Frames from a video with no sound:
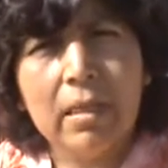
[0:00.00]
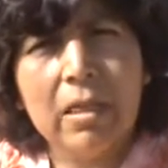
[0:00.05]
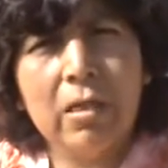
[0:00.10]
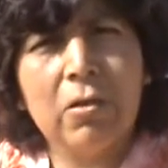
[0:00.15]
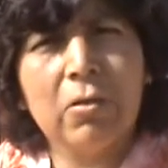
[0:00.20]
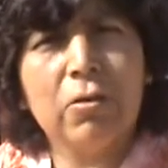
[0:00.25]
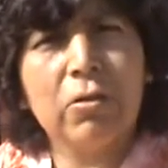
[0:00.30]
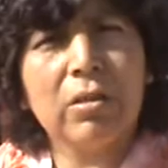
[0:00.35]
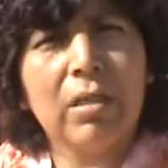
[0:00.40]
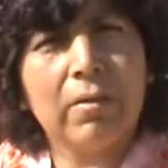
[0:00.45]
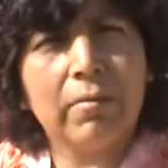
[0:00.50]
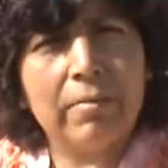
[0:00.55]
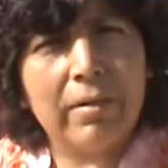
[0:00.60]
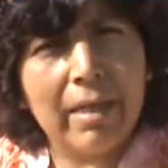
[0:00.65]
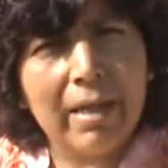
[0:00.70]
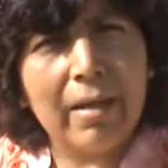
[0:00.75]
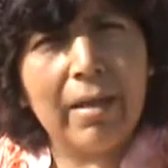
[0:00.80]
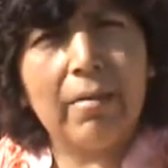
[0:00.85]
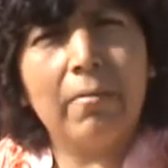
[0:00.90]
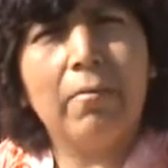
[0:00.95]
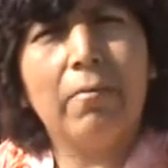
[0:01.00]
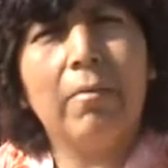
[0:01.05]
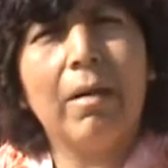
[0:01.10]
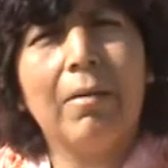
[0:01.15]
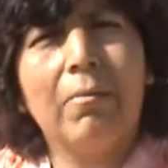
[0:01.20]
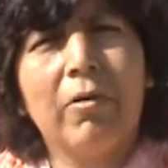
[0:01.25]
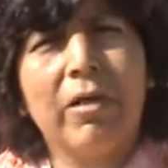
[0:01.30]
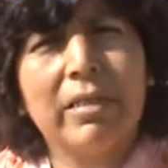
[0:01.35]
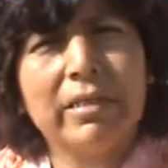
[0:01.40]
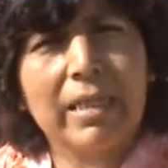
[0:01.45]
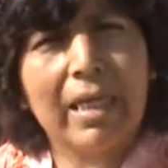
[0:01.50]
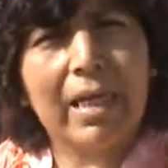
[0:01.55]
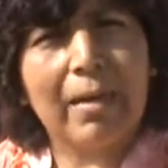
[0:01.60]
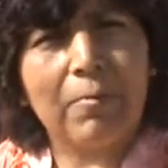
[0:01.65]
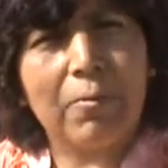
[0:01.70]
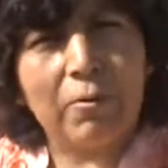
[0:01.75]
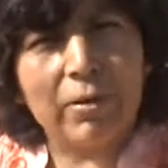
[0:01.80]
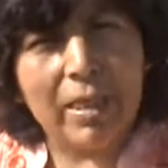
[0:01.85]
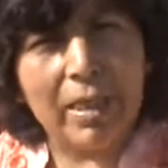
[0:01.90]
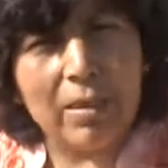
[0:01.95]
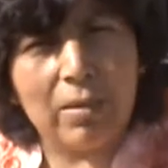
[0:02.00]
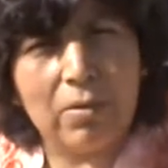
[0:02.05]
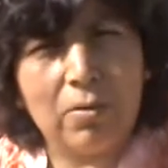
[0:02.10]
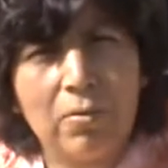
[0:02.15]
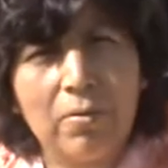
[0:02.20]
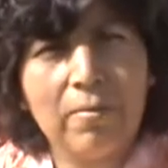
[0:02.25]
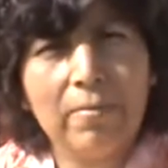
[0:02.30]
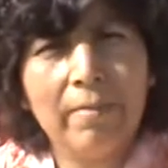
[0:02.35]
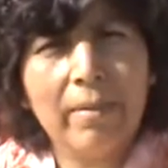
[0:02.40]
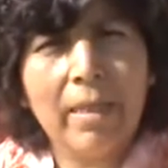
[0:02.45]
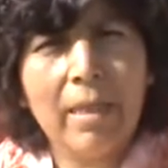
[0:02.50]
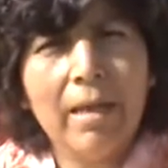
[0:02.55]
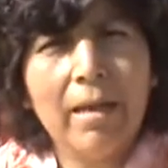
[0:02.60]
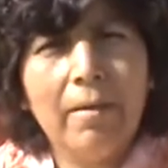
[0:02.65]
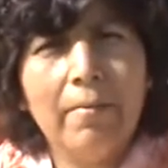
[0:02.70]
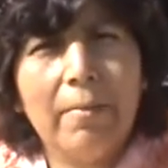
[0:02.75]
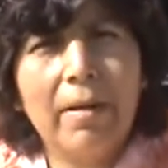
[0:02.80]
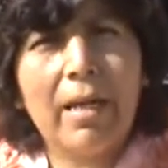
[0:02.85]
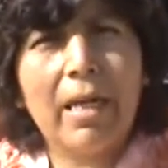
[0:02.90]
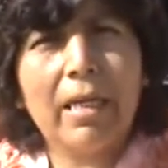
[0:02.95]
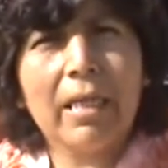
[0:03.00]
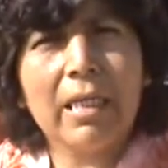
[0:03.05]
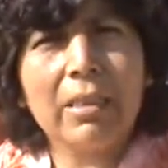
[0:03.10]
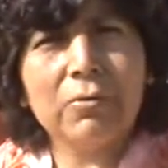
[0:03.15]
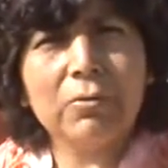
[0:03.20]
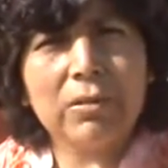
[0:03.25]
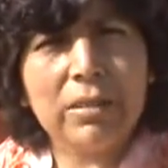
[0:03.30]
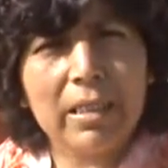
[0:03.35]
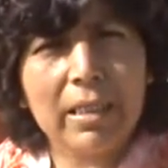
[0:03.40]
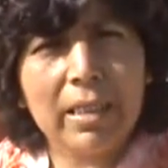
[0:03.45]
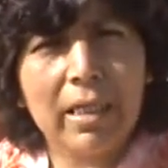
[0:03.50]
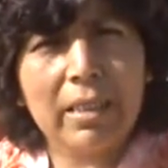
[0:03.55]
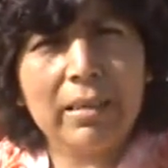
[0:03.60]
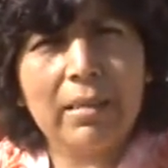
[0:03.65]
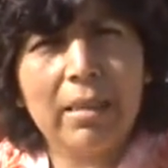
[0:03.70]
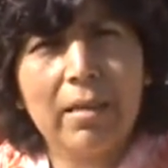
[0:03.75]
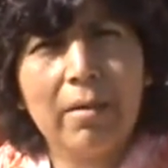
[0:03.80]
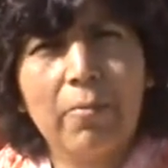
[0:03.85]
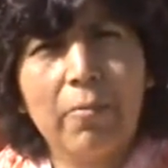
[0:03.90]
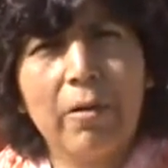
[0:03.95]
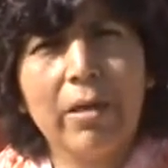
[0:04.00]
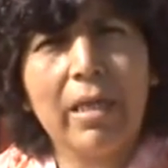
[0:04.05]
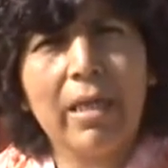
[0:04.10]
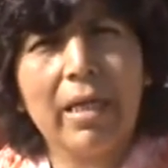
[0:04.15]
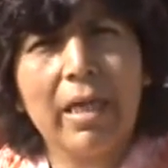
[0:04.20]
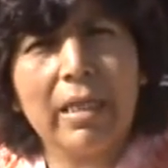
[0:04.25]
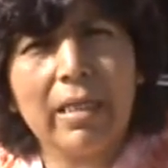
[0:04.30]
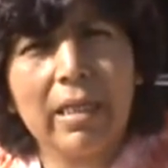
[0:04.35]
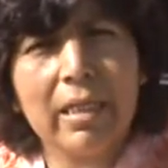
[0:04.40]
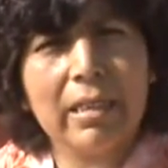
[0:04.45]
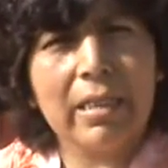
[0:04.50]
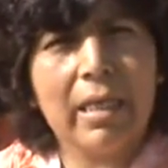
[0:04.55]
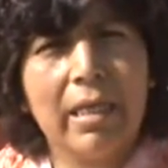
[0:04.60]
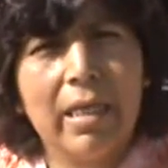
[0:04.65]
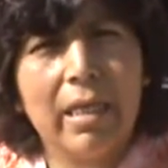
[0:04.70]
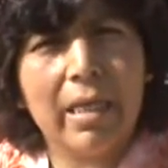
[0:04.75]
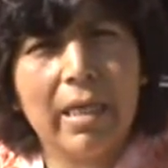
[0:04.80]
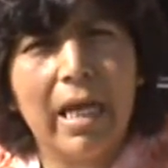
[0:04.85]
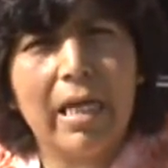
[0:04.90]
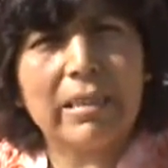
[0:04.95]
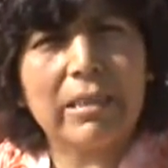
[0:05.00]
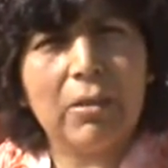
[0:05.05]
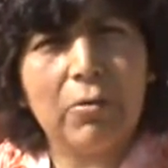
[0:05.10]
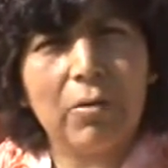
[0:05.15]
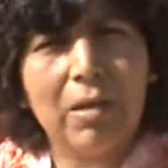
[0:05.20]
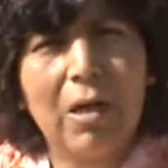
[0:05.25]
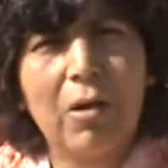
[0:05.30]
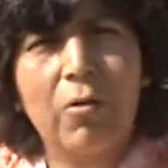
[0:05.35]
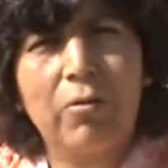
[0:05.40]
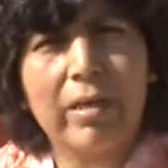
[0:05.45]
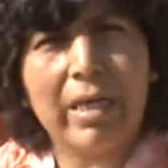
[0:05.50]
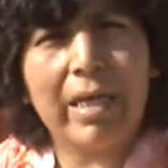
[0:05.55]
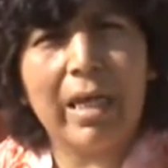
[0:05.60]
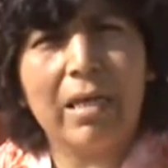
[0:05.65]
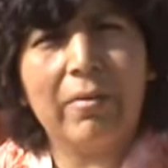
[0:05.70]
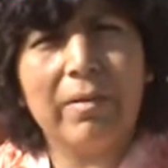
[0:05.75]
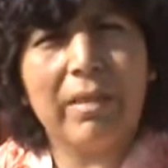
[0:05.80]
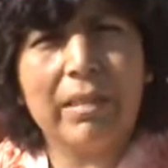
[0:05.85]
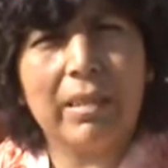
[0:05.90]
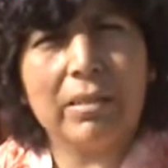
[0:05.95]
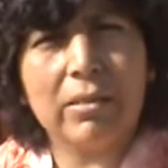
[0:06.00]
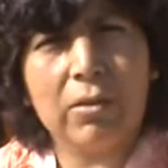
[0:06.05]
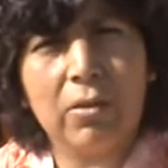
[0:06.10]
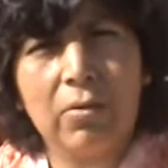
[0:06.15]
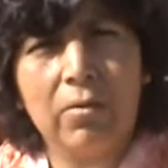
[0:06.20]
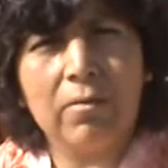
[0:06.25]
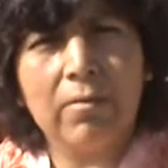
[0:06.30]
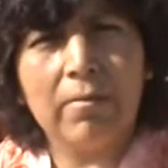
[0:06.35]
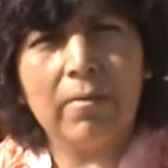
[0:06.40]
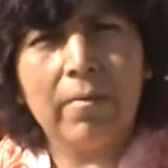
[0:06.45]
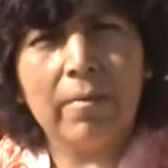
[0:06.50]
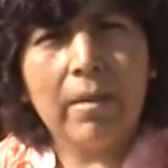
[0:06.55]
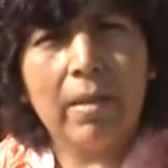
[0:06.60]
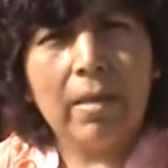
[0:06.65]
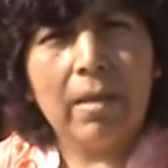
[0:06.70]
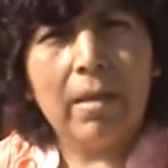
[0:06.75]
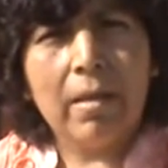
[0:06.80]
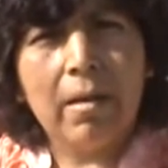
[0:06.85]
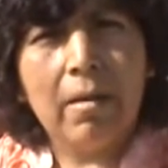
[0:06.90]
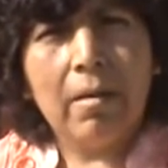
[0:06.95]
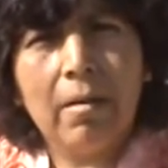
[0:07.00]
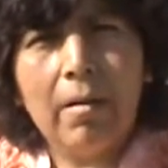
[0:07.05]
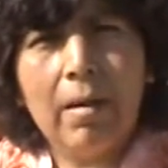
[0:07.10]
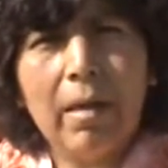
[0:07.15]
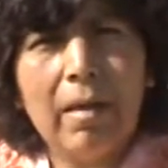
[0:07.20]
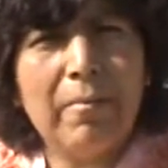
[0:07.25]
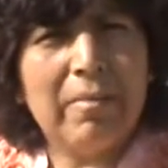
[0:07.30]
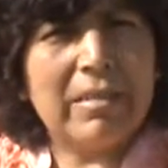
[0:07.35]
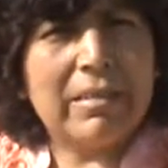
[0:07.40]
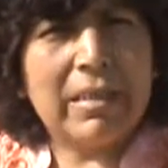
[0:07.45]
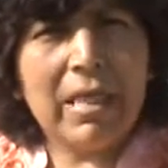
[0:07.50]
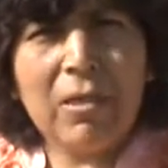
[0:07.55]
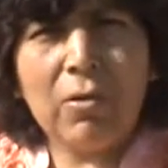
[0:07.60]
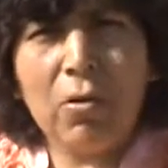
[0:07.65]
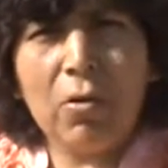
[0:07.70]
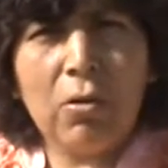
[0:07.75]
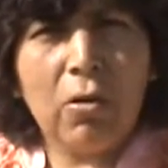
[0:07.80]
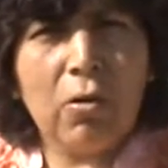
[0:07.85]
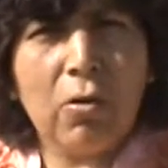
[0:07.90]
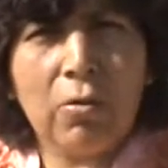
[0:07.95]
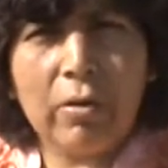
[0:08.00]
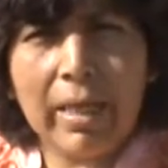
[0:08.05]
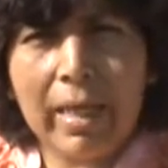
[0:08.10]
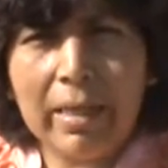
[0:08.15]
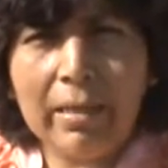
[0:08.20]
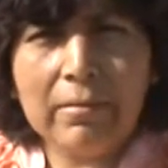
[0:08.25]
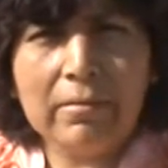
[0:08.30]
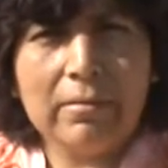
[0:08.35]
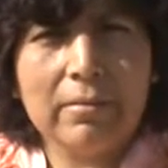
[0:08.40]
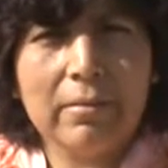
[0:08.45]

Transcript: Nosotros también vamos a estar apoyando para que sus hijas puedan aquí tener asegurado lo que es la alimentación. El Ministerio no nos da